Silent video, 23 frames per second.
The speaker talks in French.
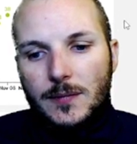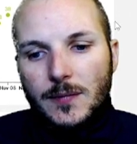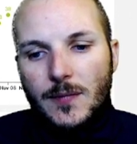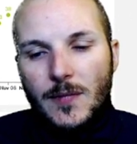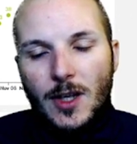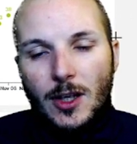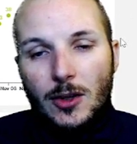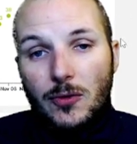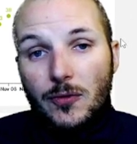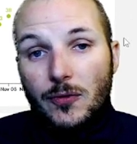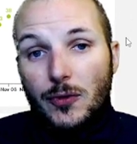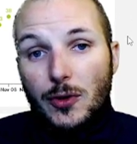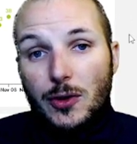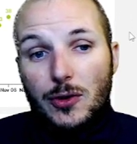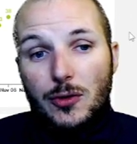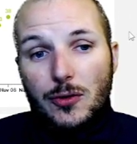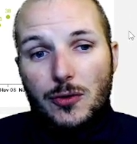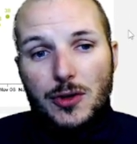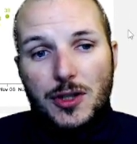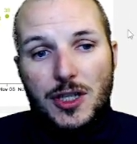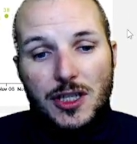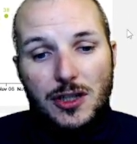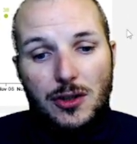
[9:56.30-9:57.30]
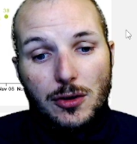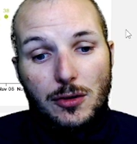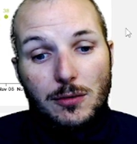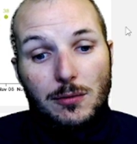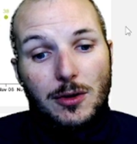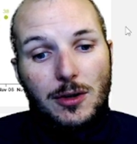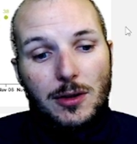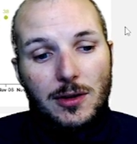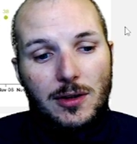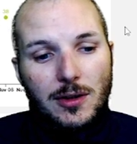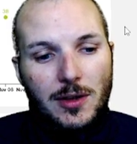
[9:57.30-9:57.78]
une fois que
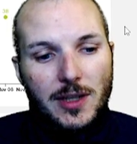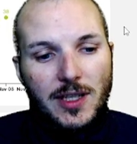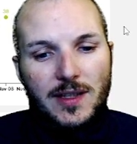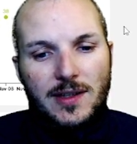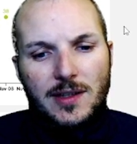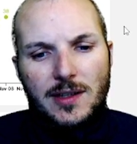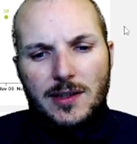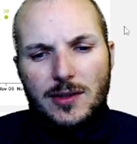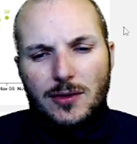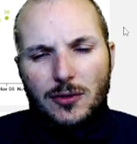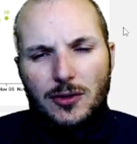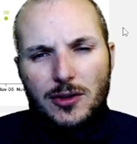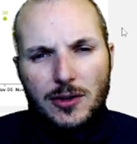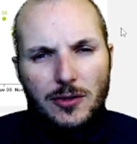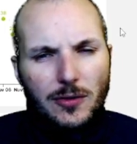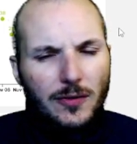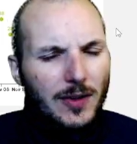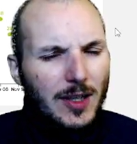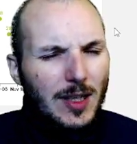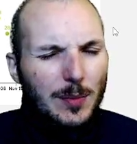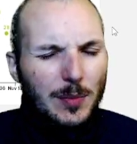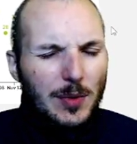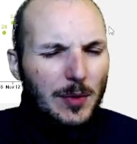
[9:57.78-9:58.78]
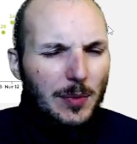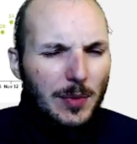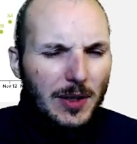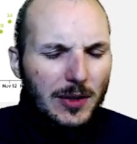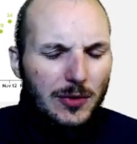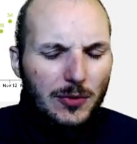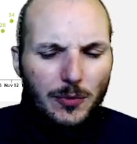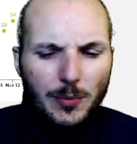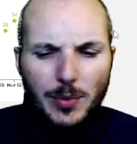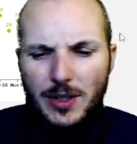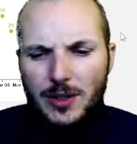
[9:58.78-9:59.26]
Jacob était sorti, on va l'appeler
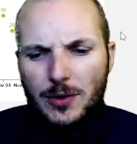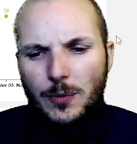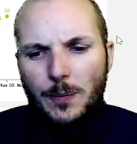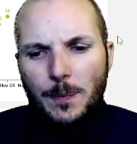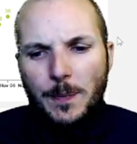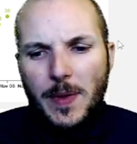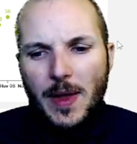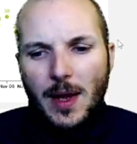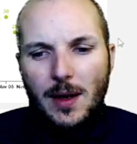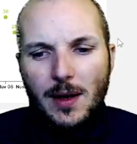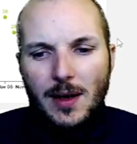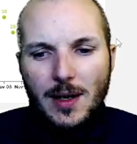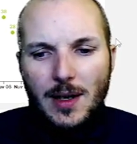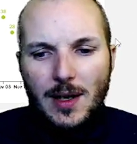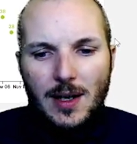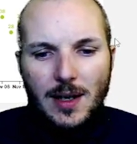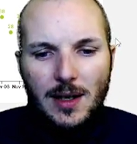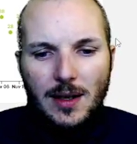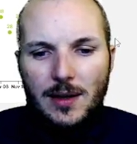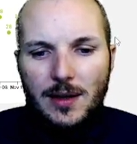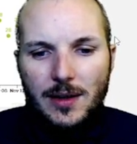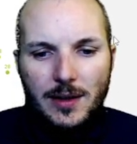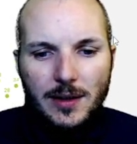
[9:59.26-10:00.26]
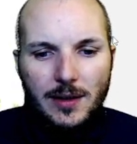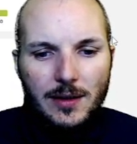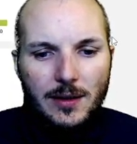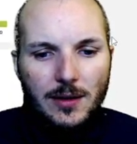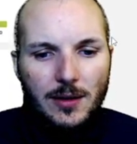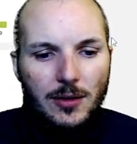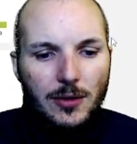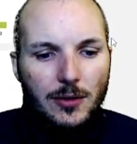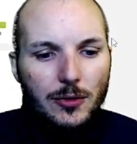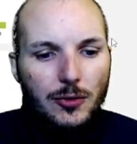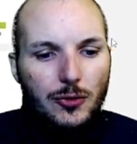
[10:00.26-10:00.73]
par son prénom. Et
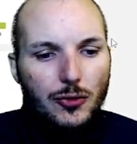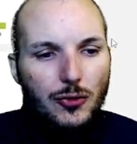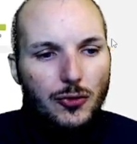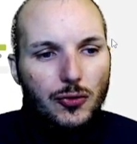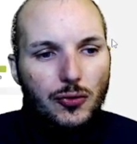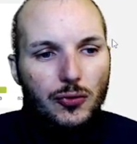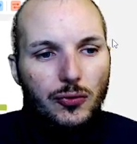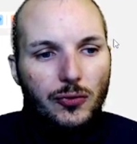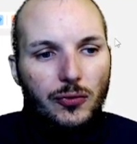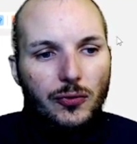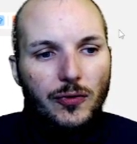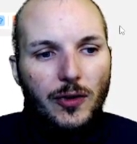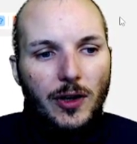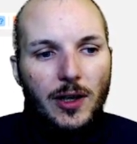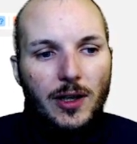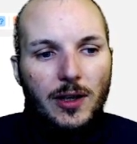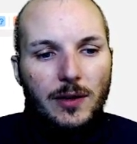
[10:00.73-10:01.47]
euh, du coup, voilà,